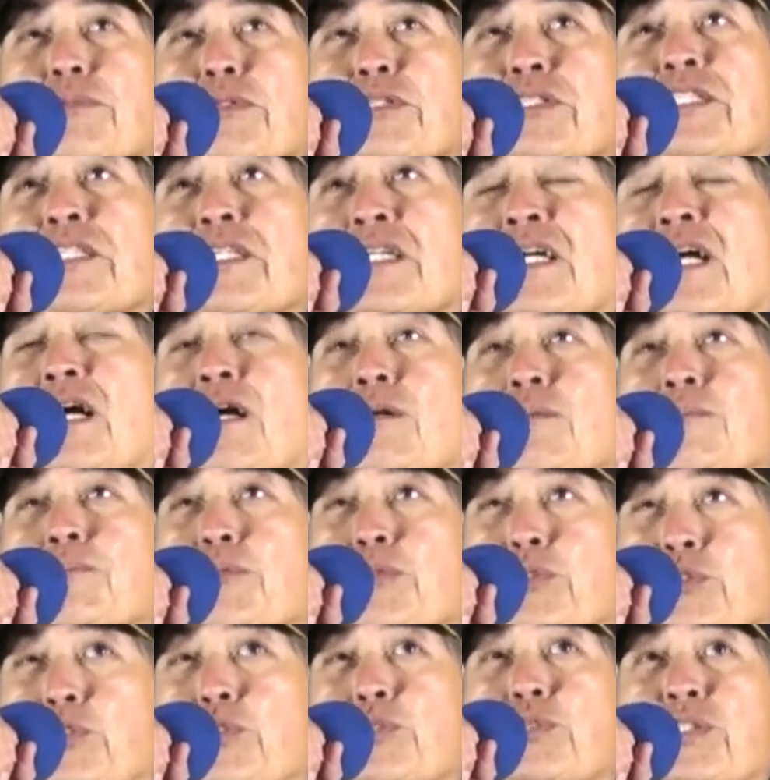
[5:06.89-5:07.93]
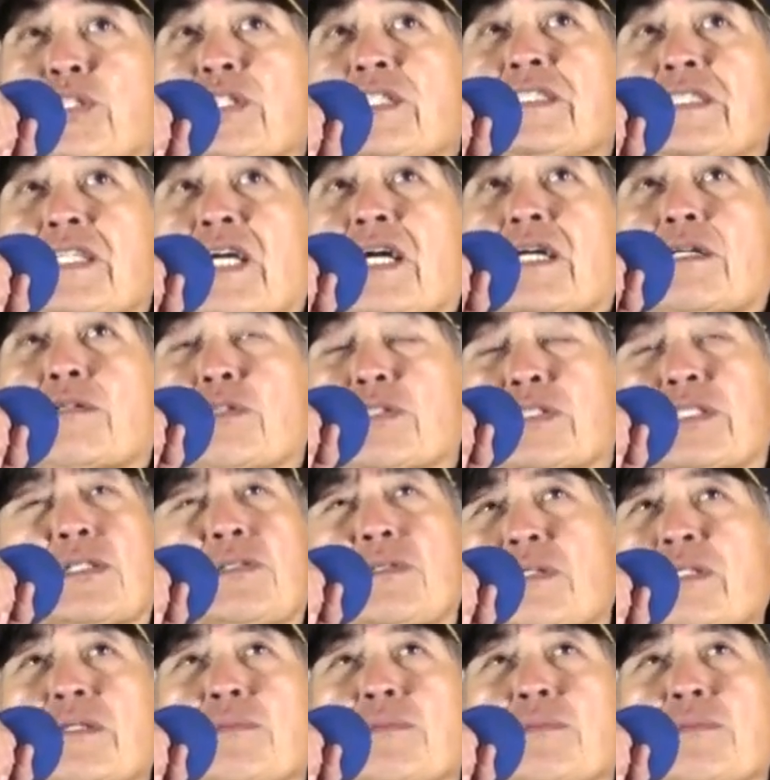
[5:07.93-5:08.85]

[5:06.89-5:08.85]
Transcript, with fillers: 不是靠补助金在过生活，